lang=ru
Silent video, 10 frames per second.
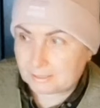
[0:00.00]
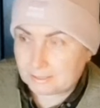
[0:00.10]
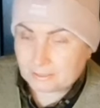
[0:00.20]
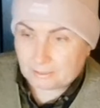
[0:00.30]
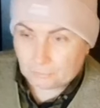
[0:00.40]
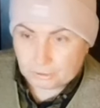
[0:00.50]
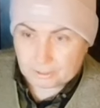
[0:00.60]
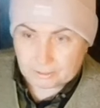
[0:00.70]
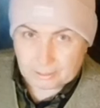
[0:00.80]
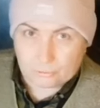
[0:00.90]
как от
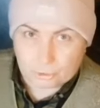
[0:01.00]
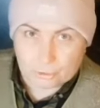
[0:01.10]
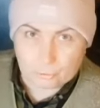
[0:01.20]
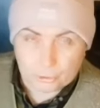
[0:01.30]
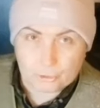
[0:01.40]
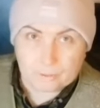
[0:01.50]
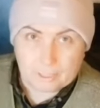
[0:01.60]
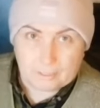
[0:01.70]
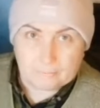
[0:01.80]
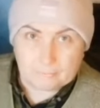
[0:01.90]
садовода, да, уже с
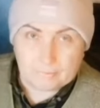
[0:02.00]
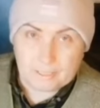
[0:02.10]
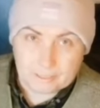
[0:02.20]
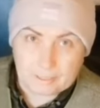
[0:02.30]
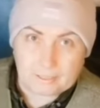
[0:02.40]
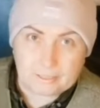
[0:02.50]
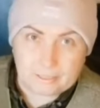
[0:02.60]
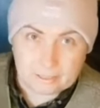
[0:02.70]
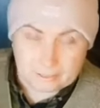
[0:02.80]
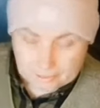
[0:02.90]
очень...
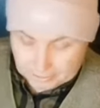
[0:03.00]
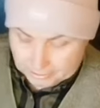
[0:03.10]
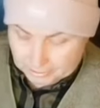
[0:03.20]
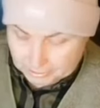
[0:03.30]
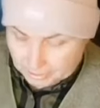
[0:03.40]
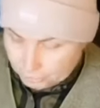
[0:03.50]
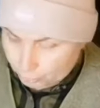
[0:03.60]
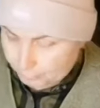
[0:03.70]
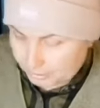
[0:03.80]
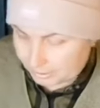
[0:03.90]
Несколько десятилетий
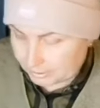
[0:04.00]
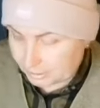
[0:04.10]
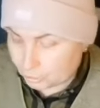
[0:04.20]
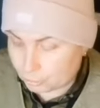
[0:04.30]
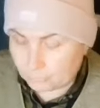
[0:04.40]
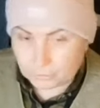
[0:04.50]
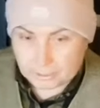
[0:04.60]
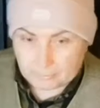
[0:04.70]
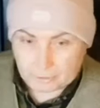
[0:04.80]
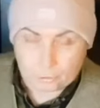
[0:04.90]
стаж у меня,
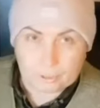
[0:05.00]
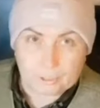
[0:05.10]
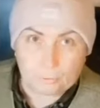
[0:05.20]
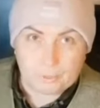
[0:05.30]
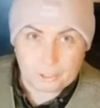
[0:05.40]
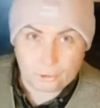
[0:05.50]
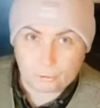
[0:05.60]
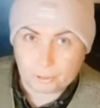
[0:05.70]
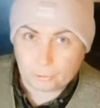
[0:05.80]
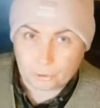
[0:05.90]
вот я вам хочу сказать, у
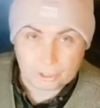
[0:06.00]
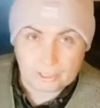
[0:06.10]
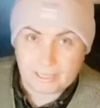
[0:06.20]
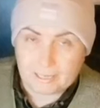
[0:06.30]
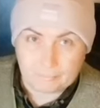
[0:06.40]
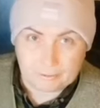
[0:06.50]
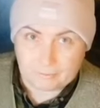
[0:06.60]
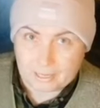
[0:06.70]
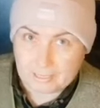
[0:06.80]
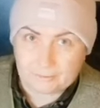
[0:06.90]
меня черные ножки не
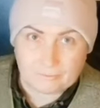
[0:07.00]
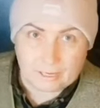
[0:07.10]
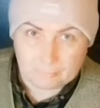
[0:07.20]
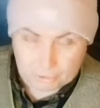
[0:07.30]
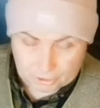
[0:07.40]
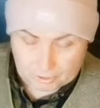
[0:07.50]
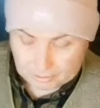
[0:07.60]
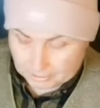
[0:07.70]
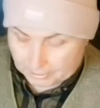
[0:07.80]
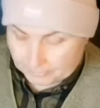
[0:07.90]
бывает
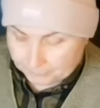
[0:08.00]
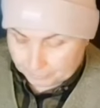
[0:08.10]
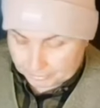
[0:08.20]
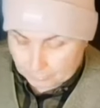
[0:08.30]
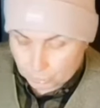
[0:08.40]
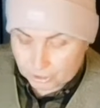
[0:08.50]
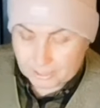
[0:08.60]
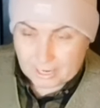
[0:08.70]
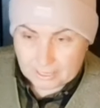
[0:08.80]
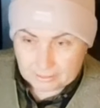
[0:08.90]
вообще. Потому
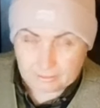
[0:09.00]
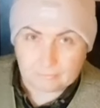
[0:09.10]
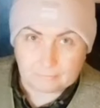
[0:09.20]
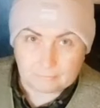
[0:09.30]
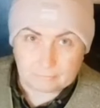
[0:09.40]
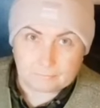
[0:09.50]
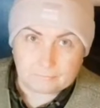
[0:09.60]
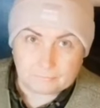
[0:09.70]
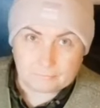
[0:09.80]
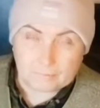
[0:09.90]
что я
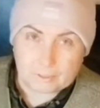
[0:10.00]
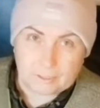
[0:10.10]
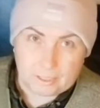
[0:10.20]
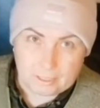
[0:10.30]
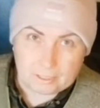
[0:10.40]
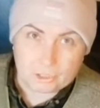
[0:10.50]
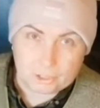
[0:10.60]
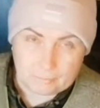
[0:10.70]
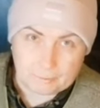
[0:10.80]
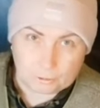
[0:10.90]
к ней
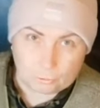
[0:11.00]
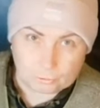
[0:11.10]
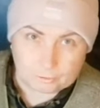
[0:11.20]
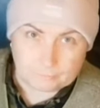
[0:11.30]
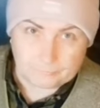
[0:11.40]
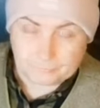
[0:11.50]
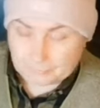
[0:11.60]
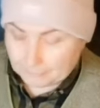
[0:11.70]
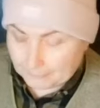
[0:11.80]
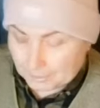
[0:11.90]
нашла подход.
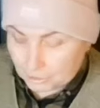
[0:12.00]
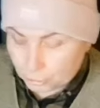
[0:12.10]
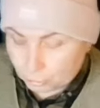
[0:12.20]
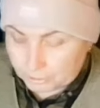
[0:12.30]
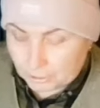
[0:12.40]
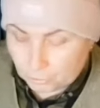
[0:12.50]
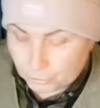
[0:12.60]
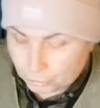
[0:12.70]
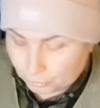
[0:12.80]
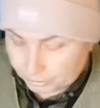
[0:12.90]
Что
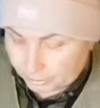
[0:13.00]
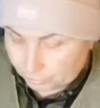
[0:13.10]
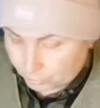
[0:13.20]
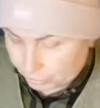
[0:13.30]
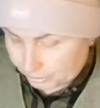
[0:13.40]
такое черная